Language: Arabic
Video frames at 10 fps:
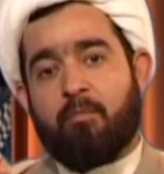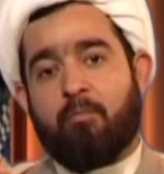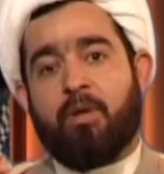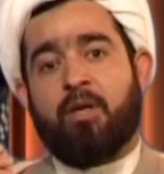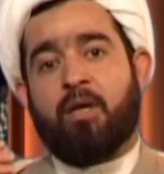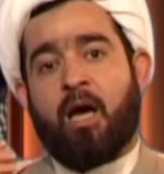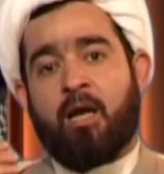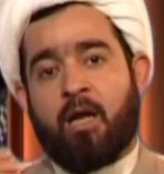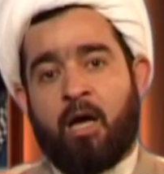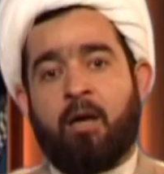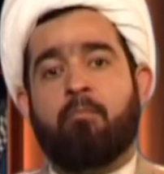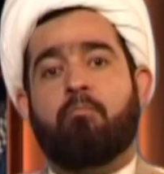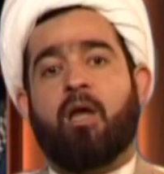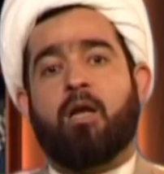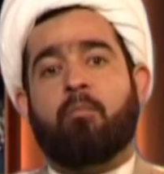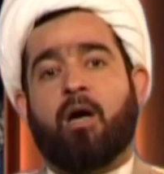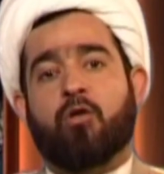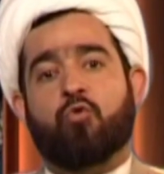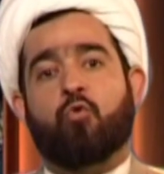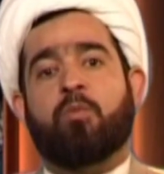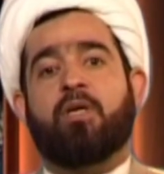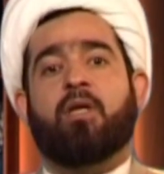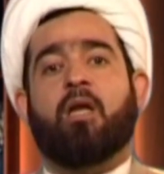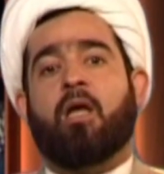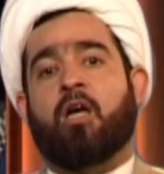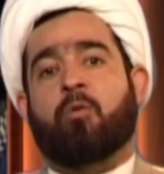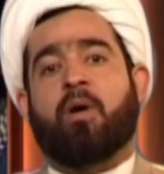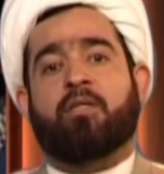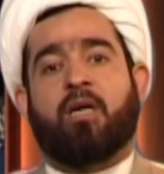من الائمه المعصومين الاربعه